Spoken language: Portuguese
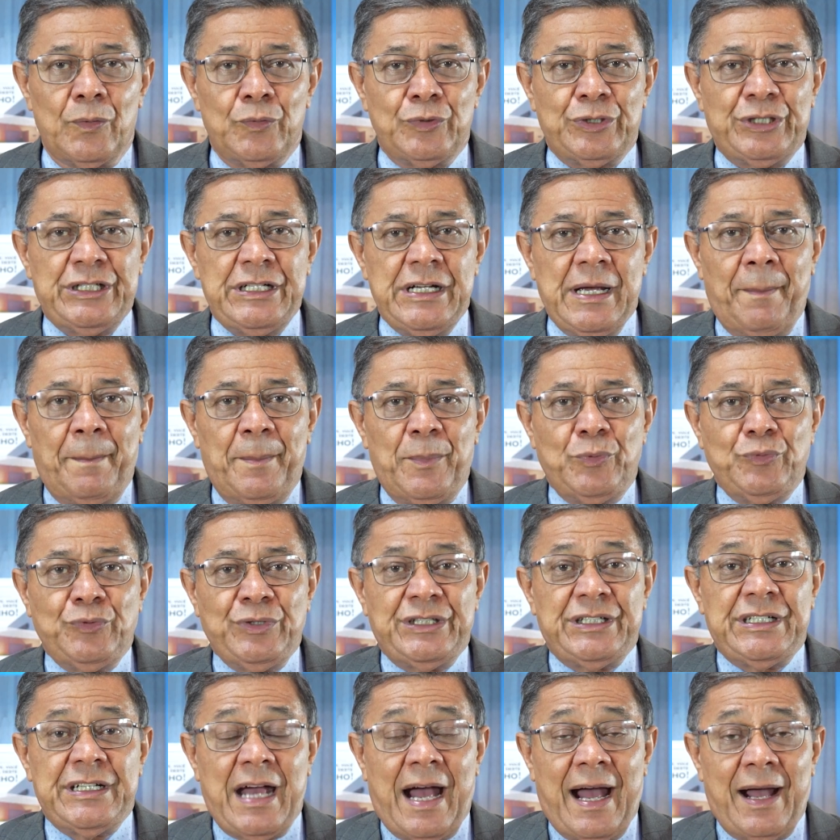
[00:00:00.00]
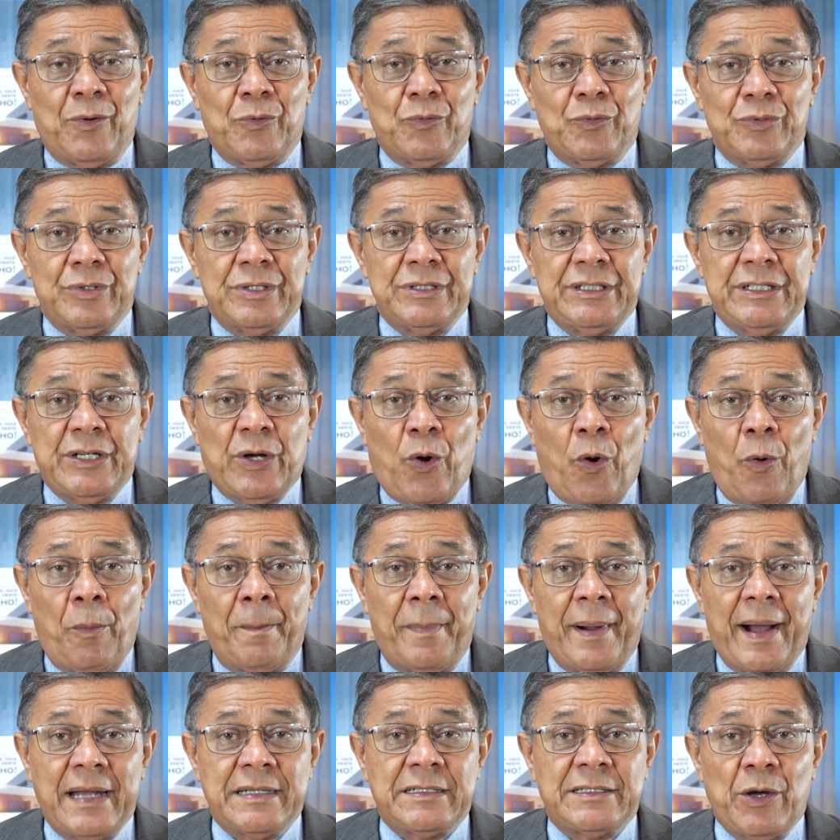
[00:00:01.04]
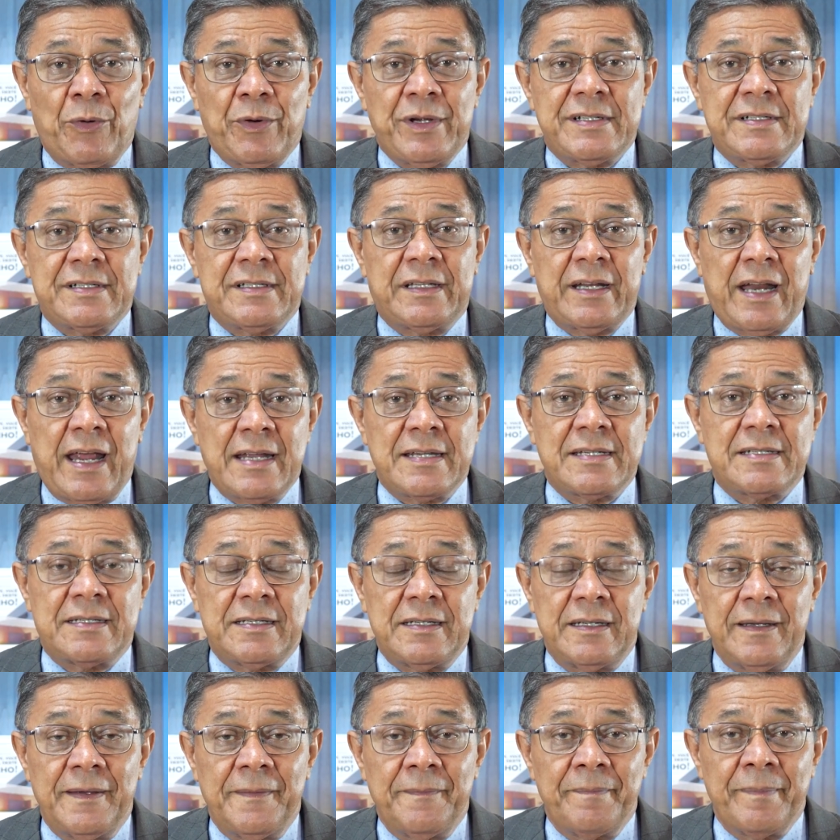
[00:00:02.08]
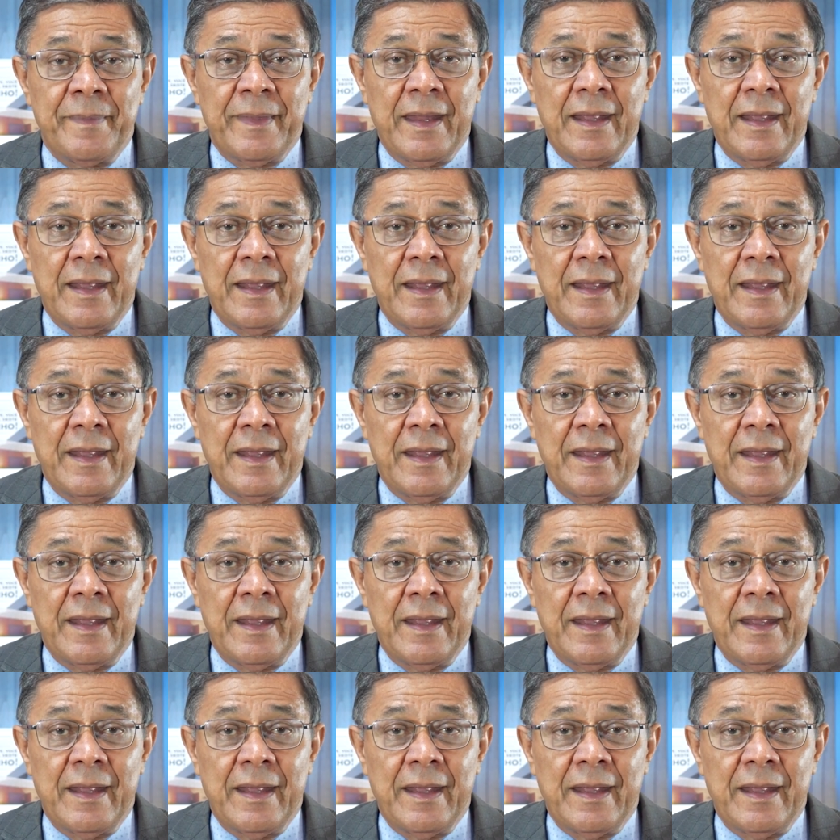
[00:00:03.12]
o Dia Mundial de Combate ao Estresse,